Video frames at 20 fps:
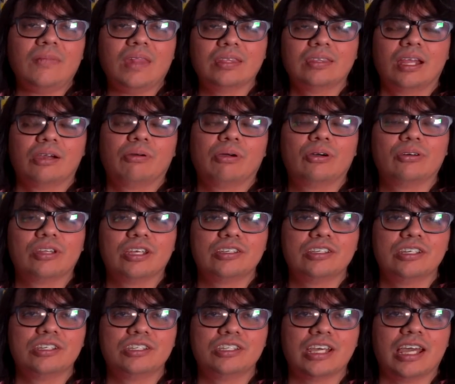del juego de
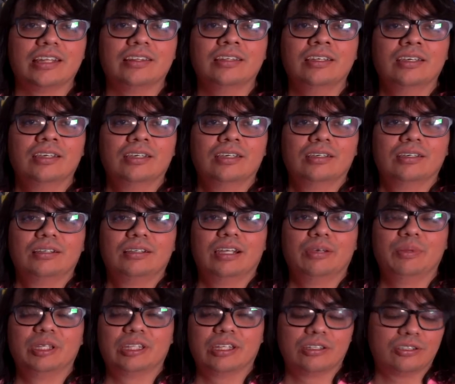Shin-Chan.
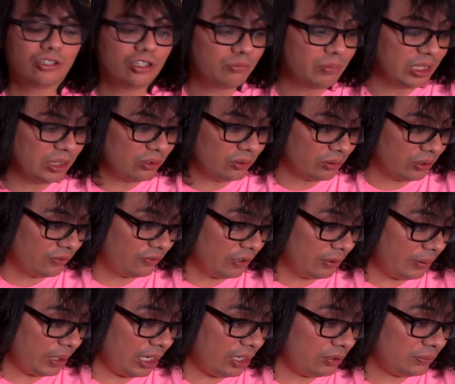Limited Run 21 de
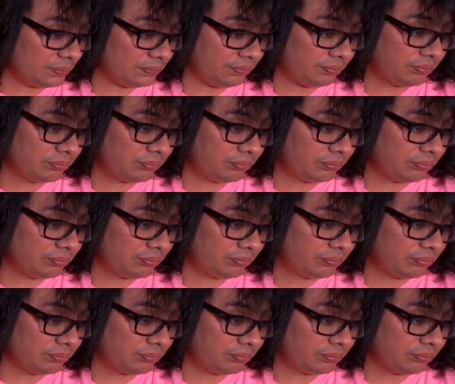febrero.